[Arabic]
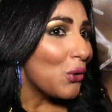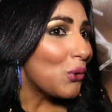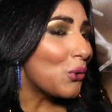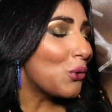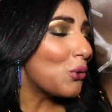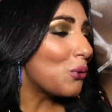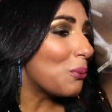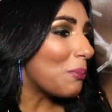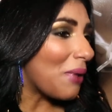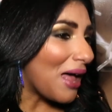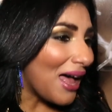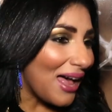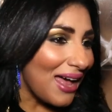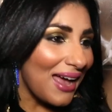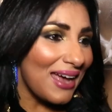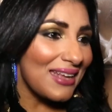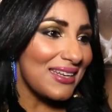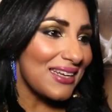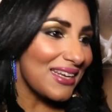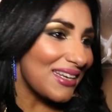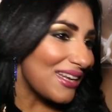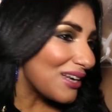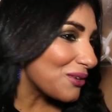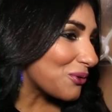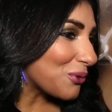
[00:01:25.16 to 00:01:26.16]
ومع
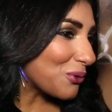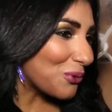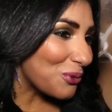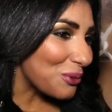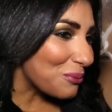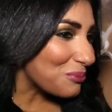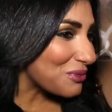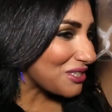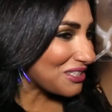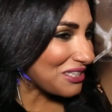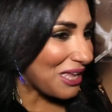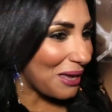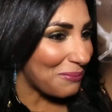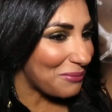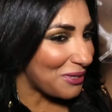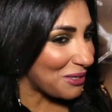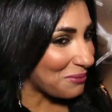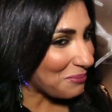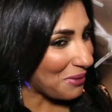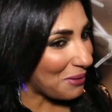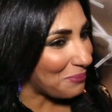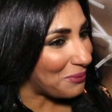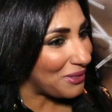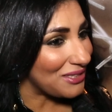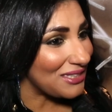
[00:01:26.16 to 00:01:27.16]
اننا نكونوا
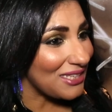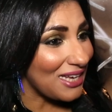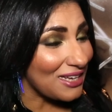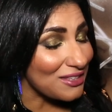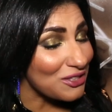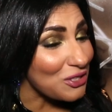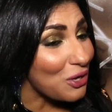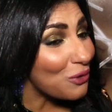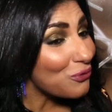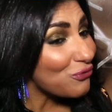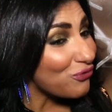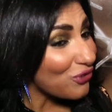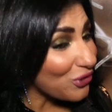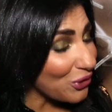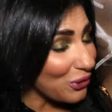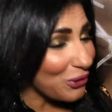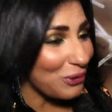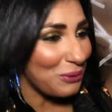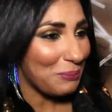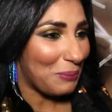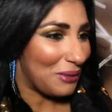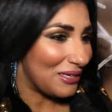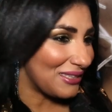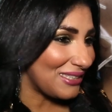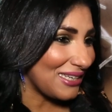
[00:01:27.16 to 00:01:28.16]
متضامنين مع بعضياتنا
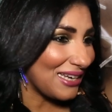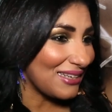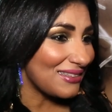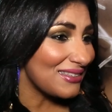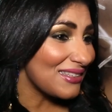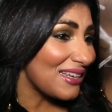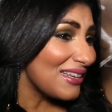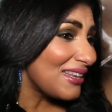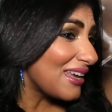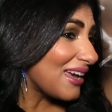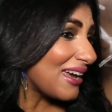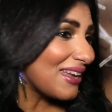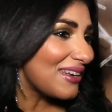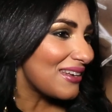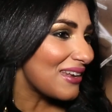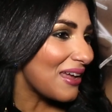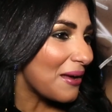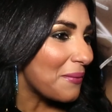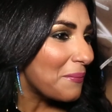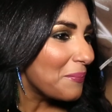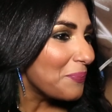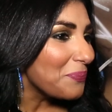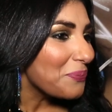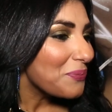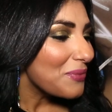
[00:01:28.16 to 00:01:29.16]
ونفرحوا لبعضياتنا لان
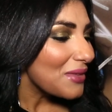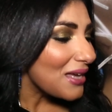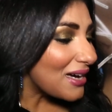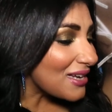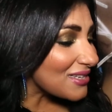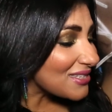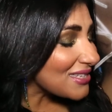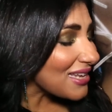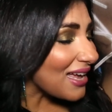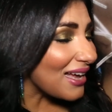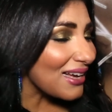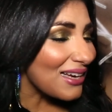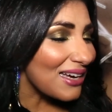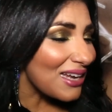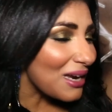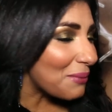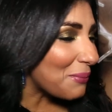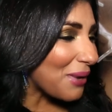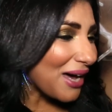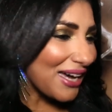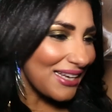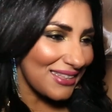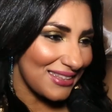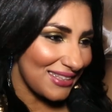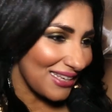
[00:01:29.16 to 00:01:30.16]
راه
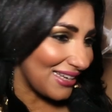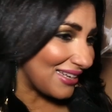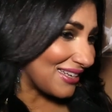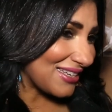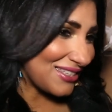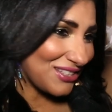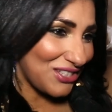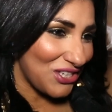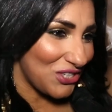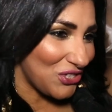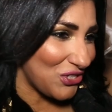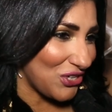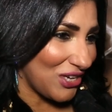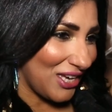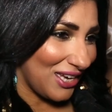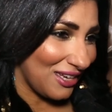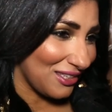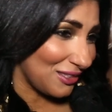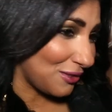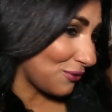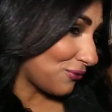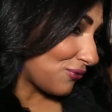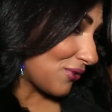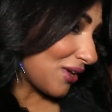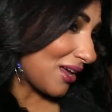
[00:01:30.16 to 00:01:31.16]
ما غيديه لك حتى شي
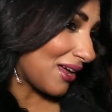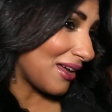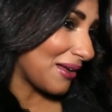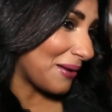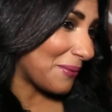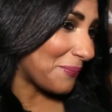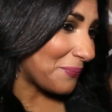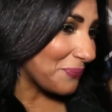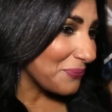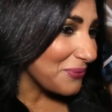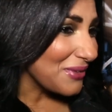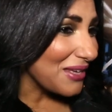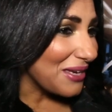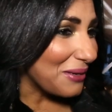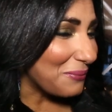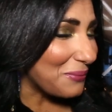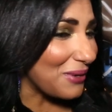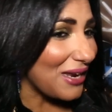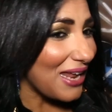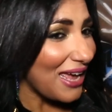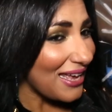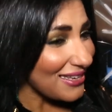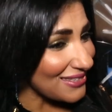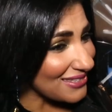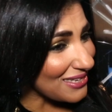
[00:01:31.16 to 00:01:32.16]
حد ف
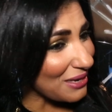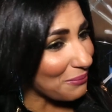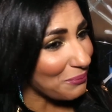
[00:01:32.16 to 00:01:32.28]
من الأس...